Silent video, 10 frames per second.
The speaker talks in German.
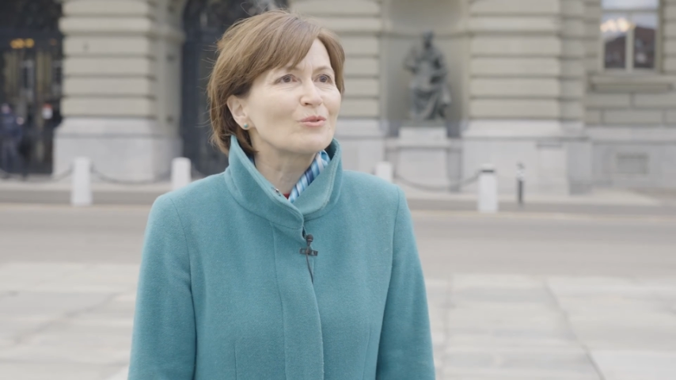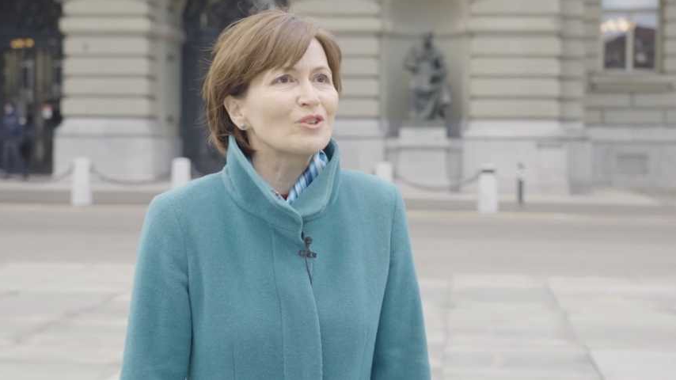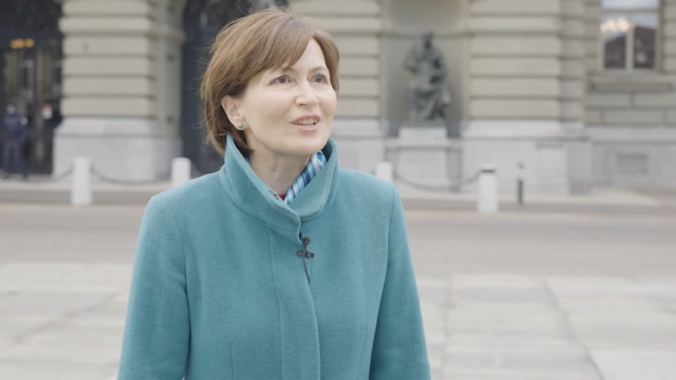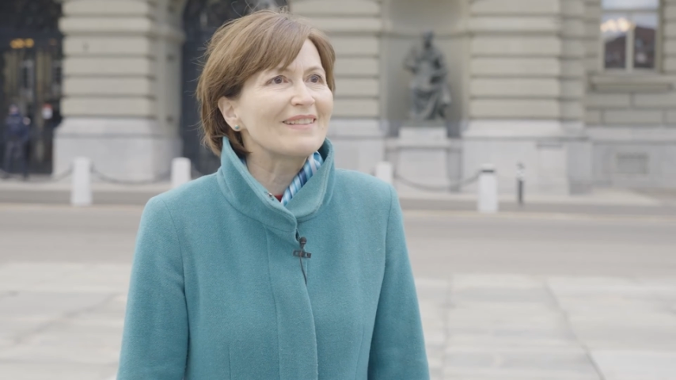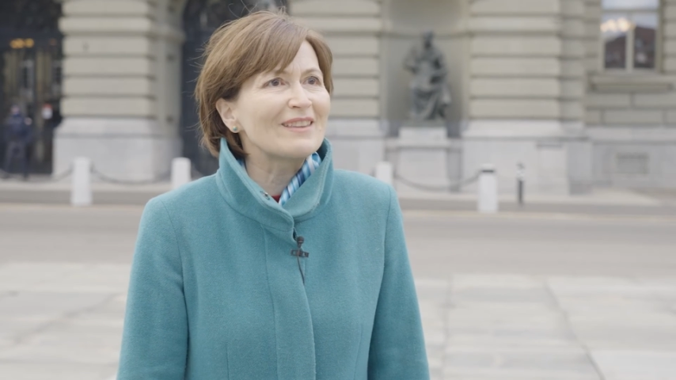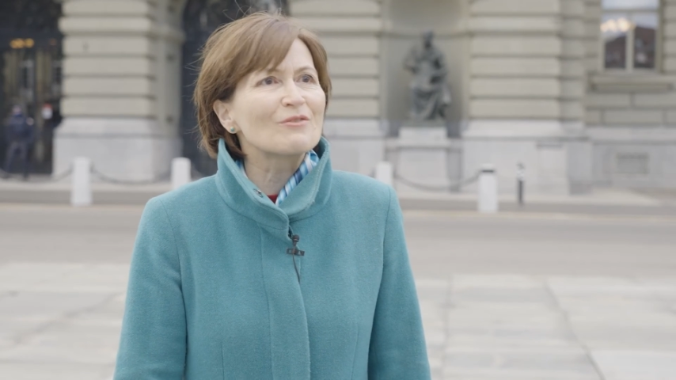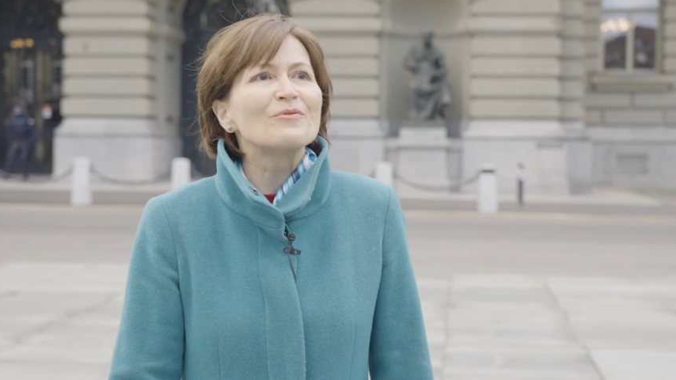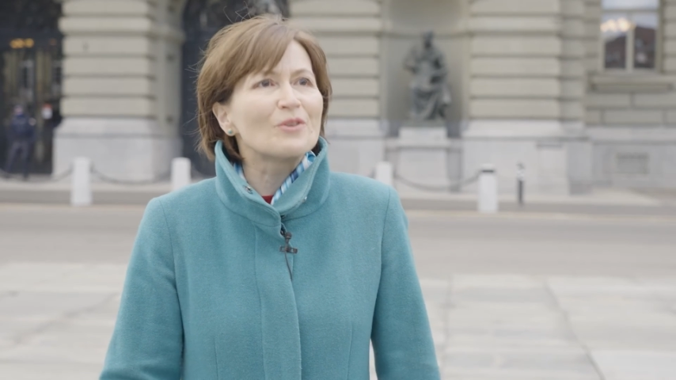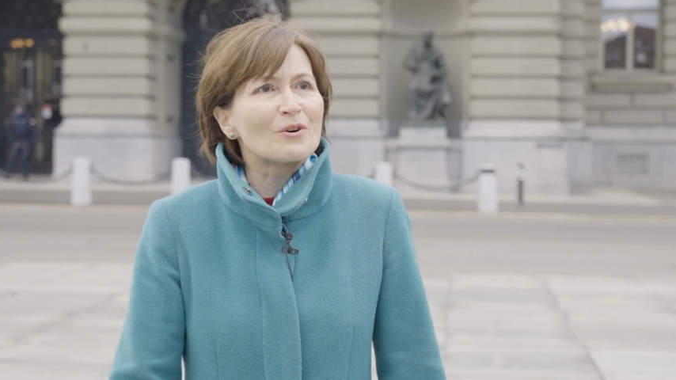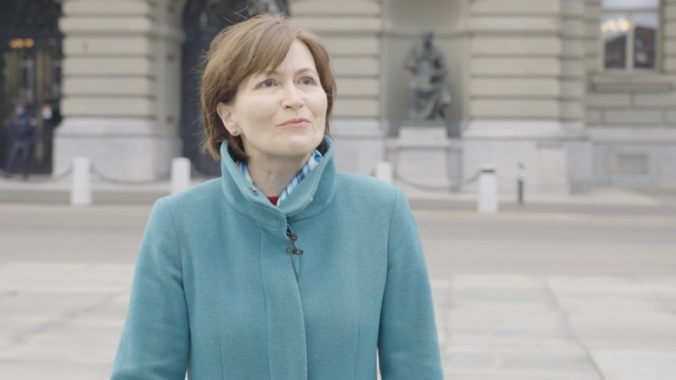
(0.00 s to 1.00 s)
zuständig
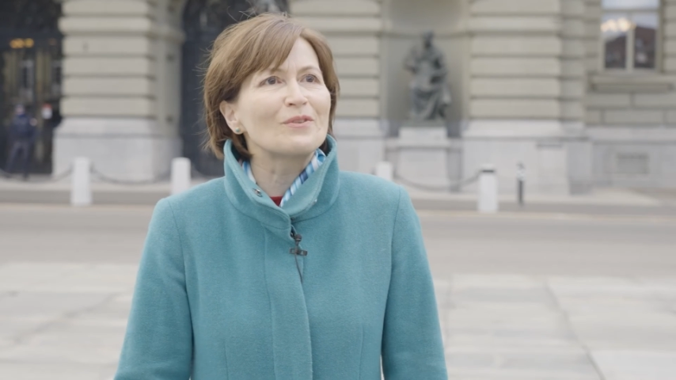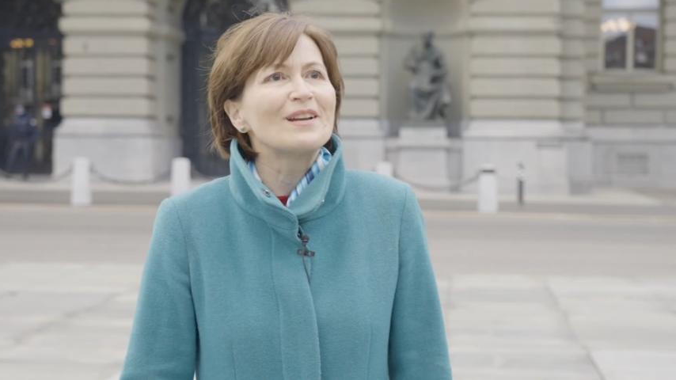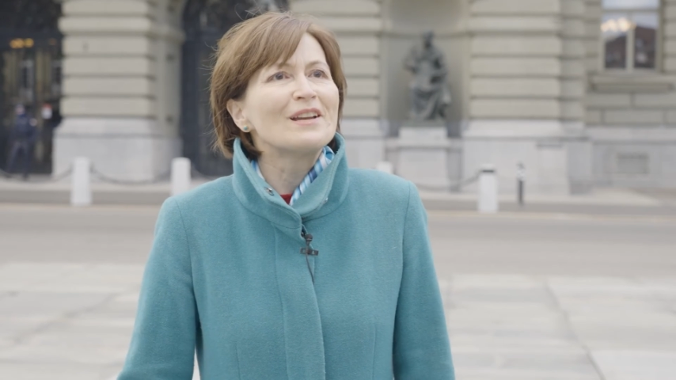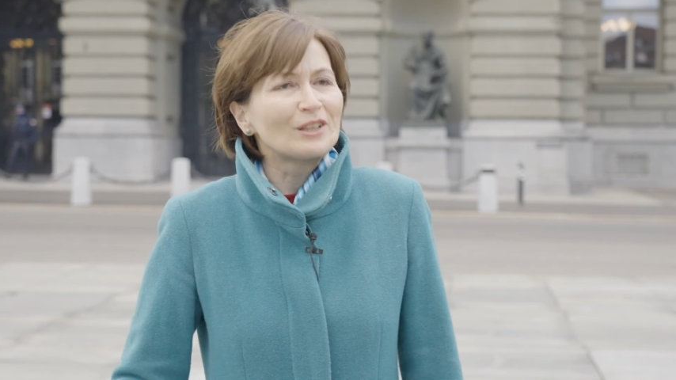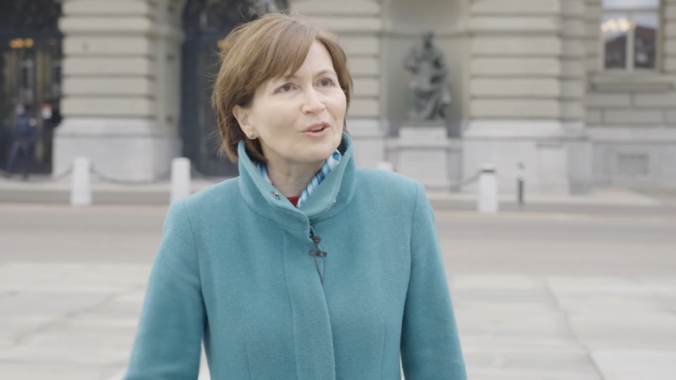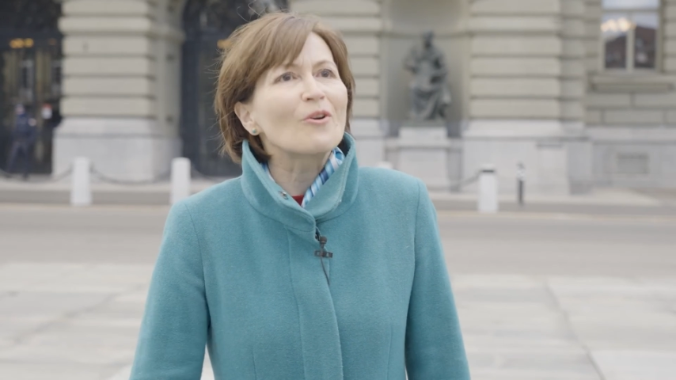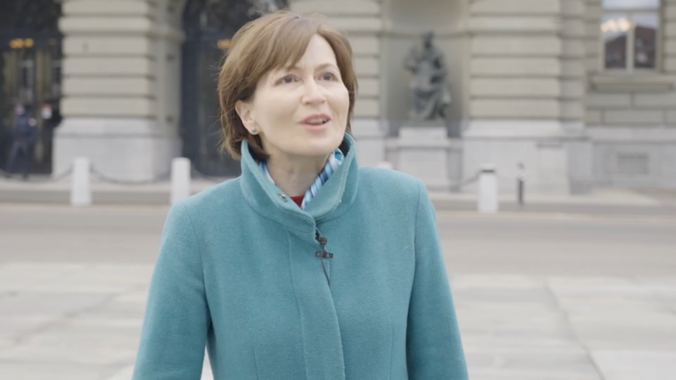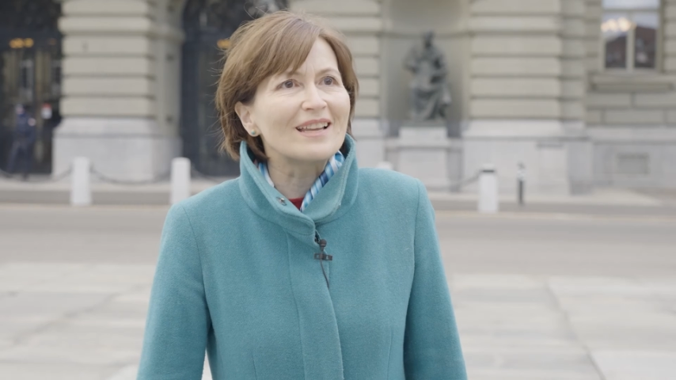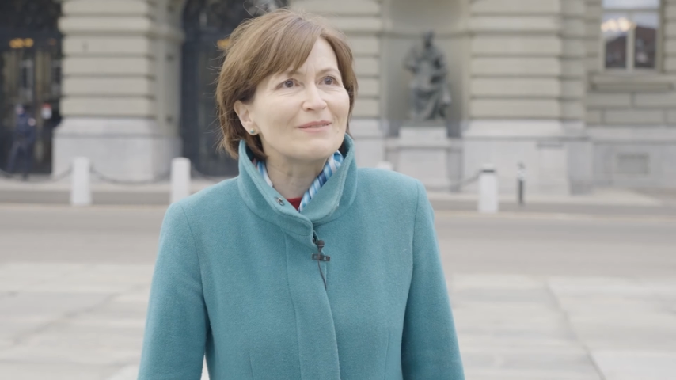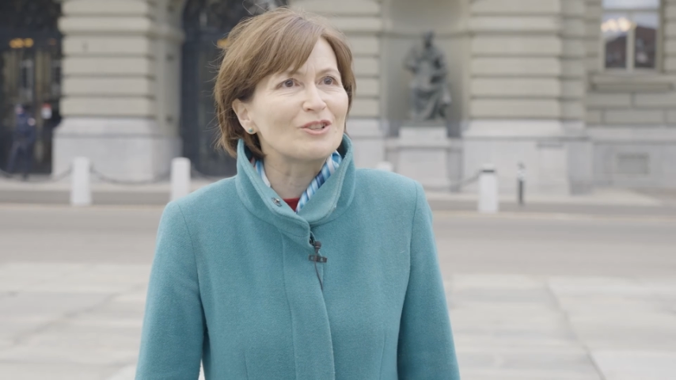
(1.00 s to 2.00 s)
und ich hoffe, ihr
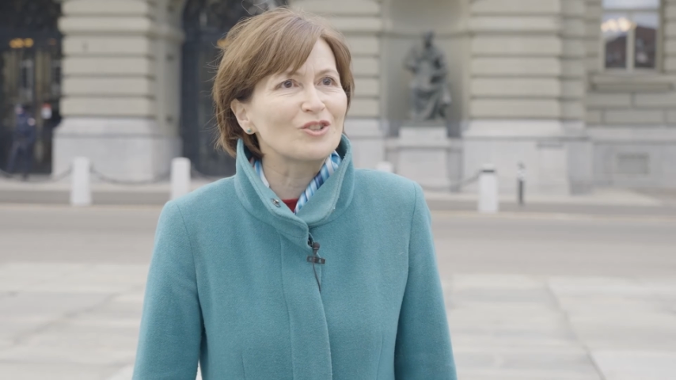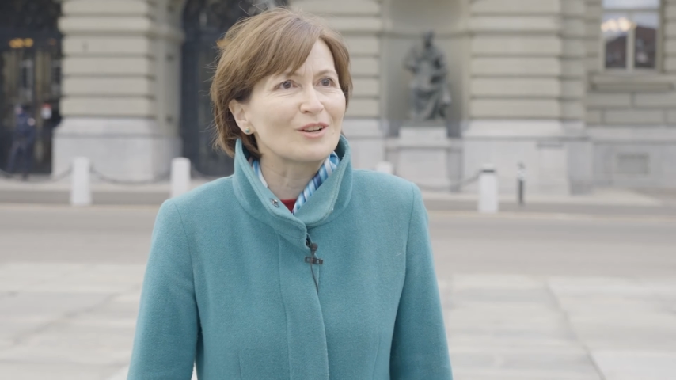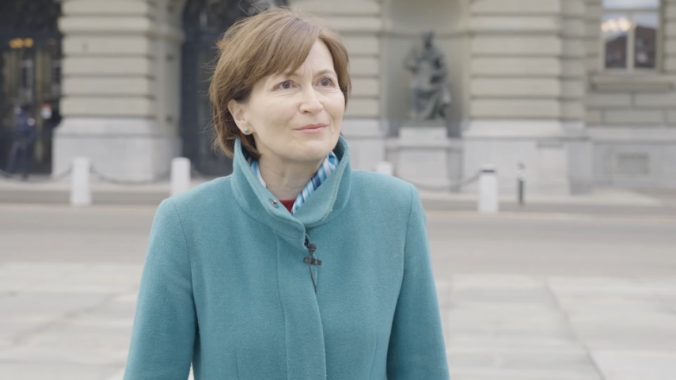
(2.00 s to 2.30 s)
könnt gleich wieder